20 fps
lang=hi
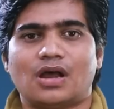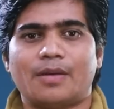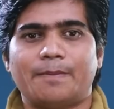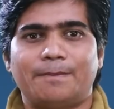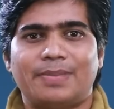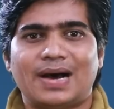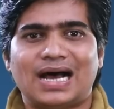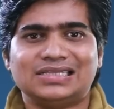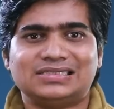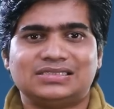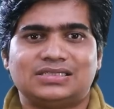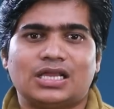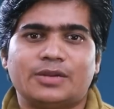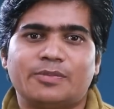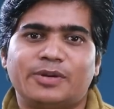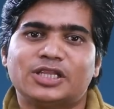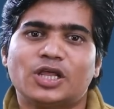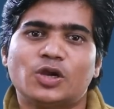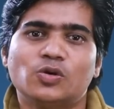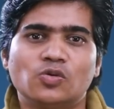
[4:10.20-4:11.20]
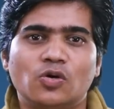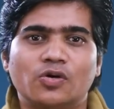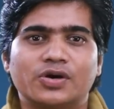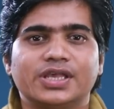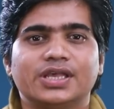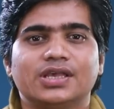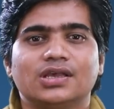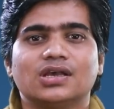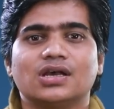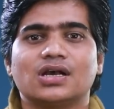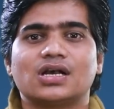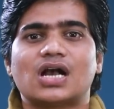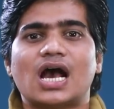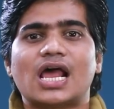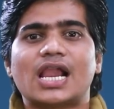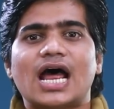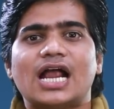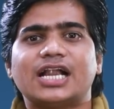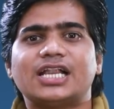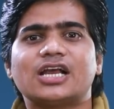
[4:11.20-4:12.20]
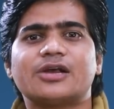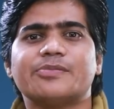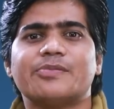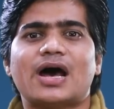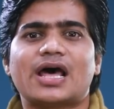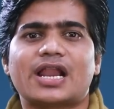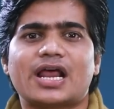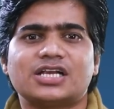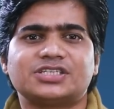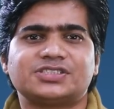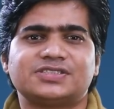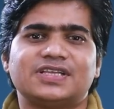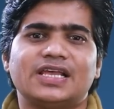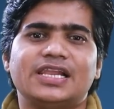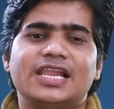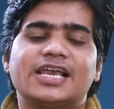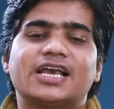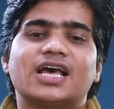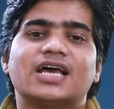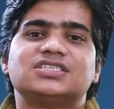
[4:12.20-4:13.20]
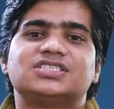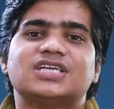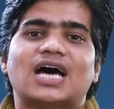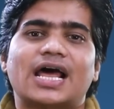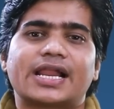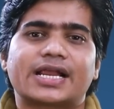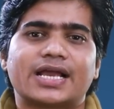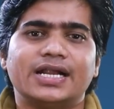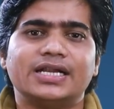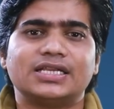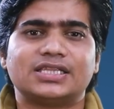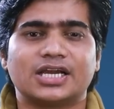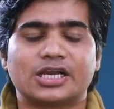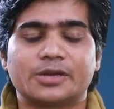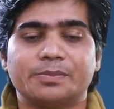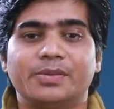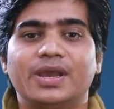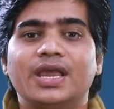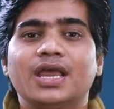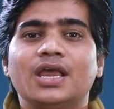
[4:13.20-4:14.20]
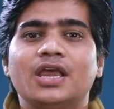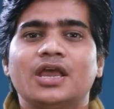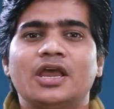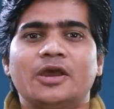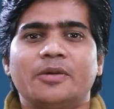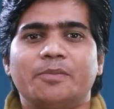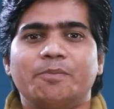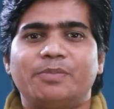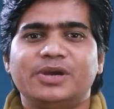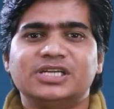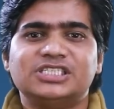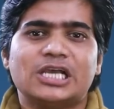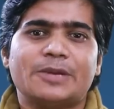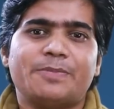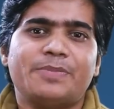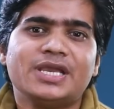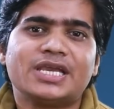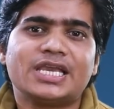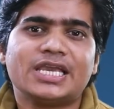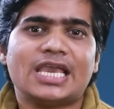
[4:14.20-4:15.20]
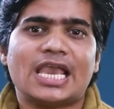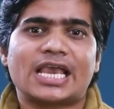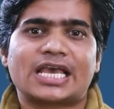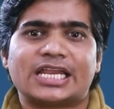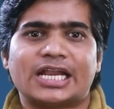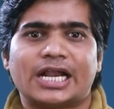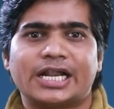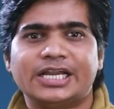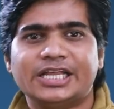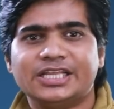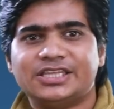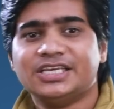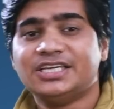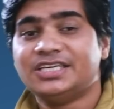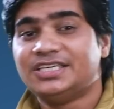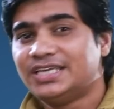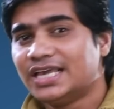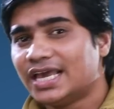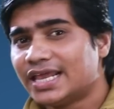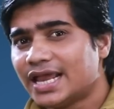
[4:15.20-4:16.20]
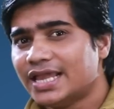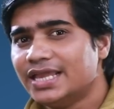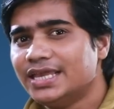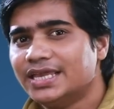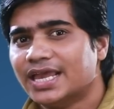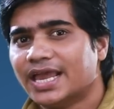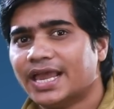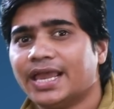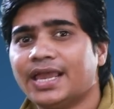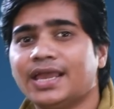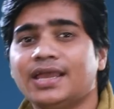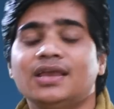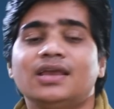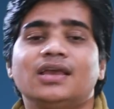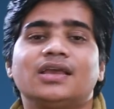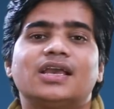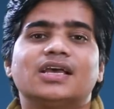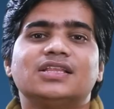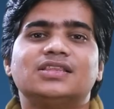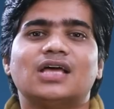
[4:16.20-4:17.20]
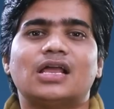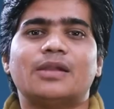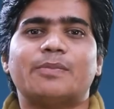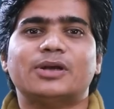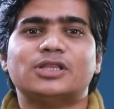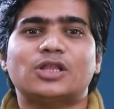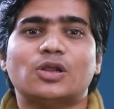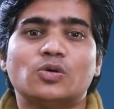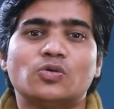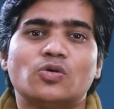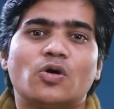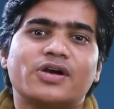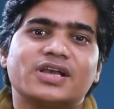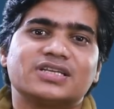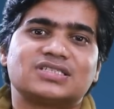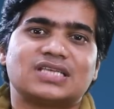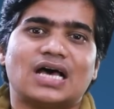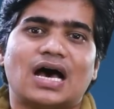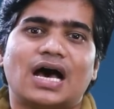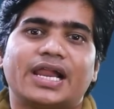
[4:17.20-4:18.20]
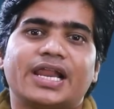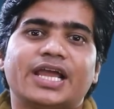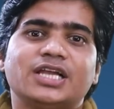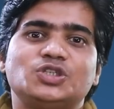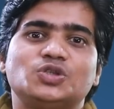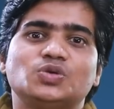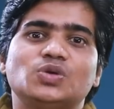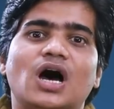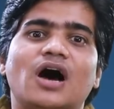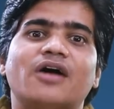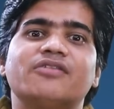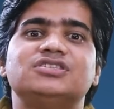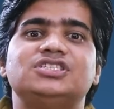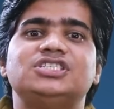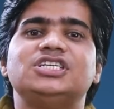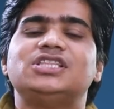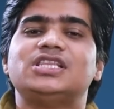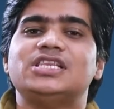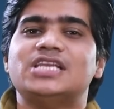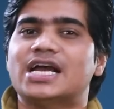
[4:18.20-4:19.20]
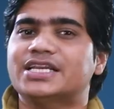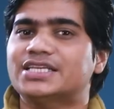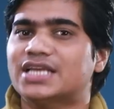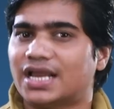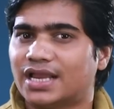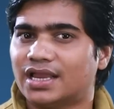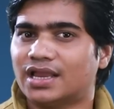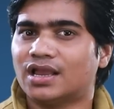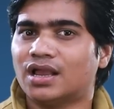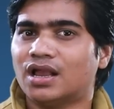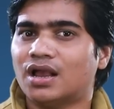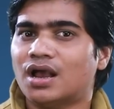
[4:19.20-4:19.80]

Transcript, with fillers: अब बात दल बदलुओं की कर्नाटक महाराष्ट्र से लेकर झारखंड तक में बीजेपी की एक रणनीति ये रही है कि दल बदलुओं के सहारे चुनाव जीत लिया जाए